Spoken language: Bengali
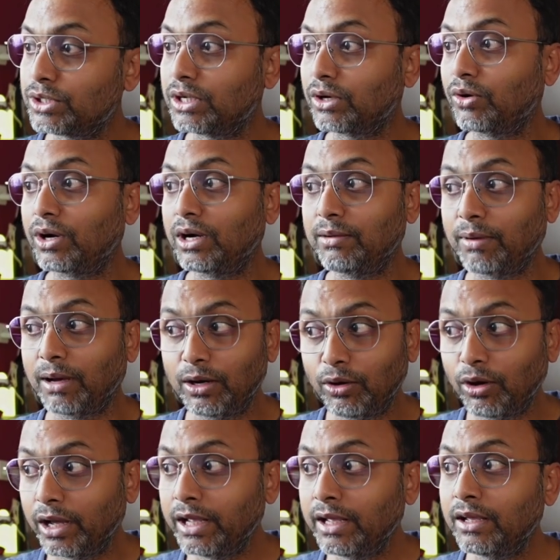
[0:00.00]
কোর্সটা করালে
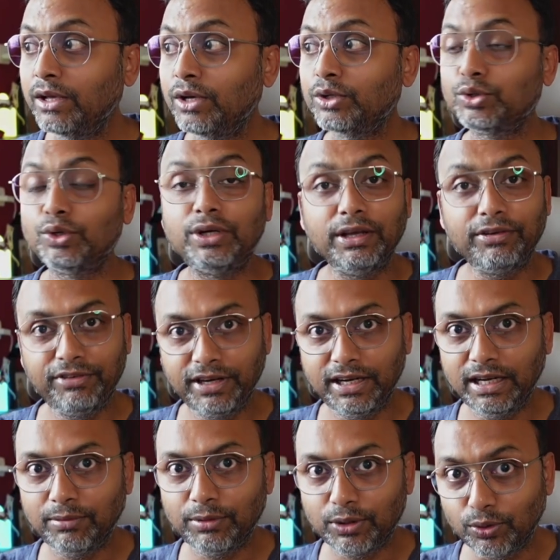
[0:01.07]
ভালো হয় সো
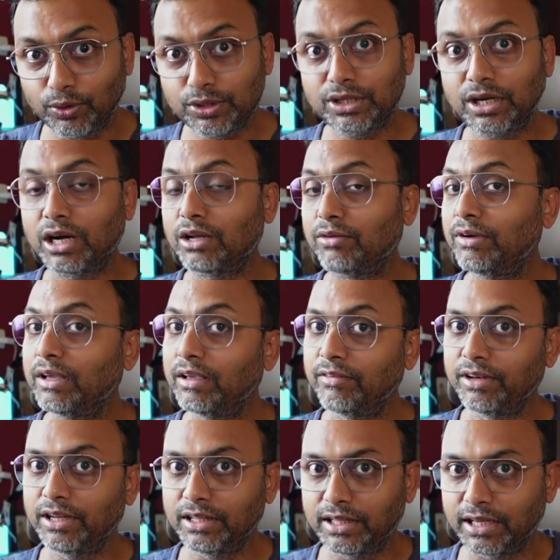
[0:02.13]
ডেফিনেটলি আমার কোর্স স্টার্ট হবে
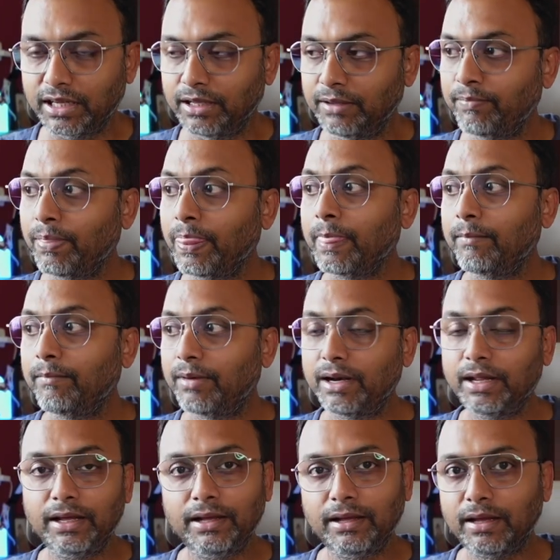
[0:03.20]
ইভিনিং থেকেই
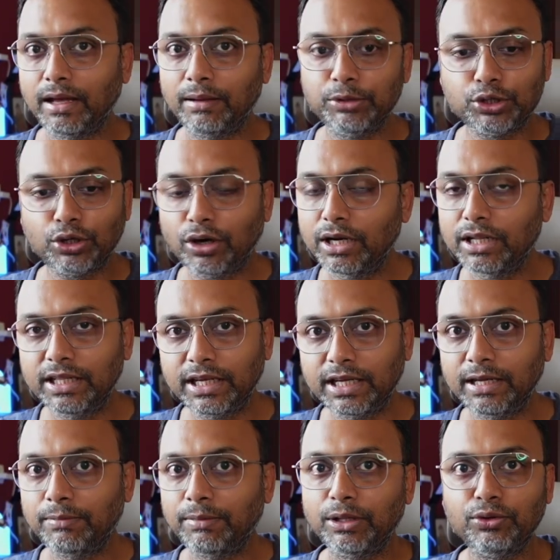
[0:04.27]
মানে আমি সকালের
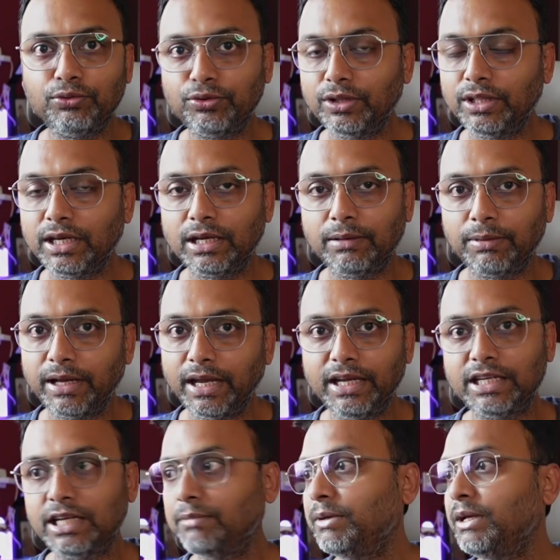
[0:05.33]
দিকে বা দুপুরের দিকে বা
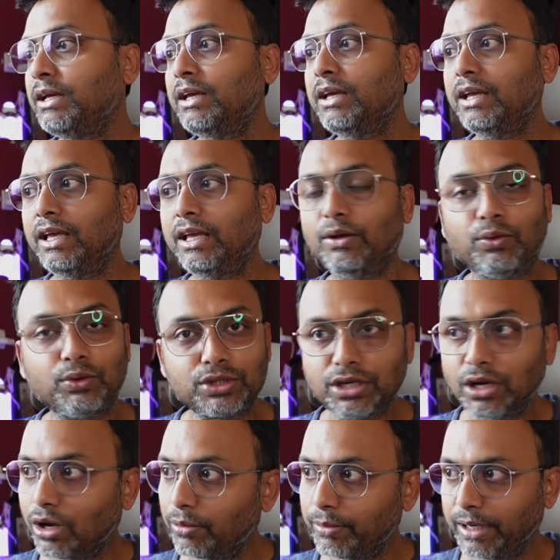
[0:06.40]
এই টাইমে এই
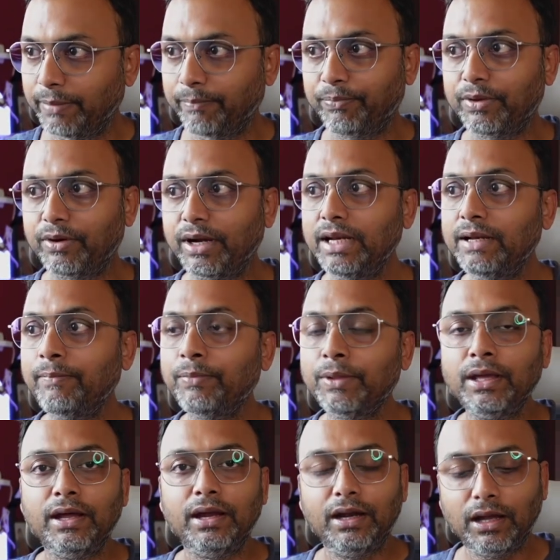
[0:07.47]
কোর্সটা হবে না রাইট
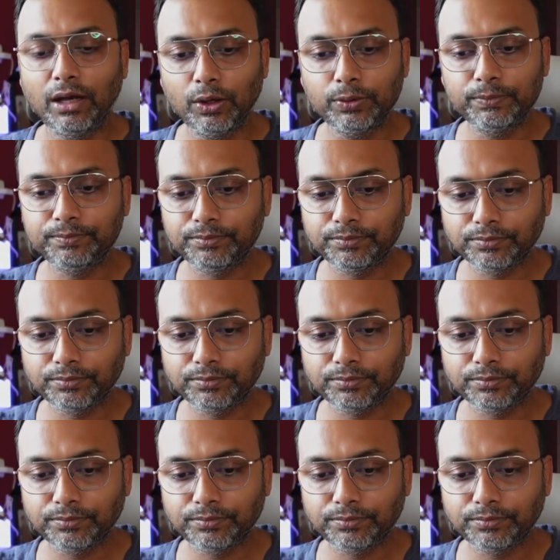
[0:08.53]
নাও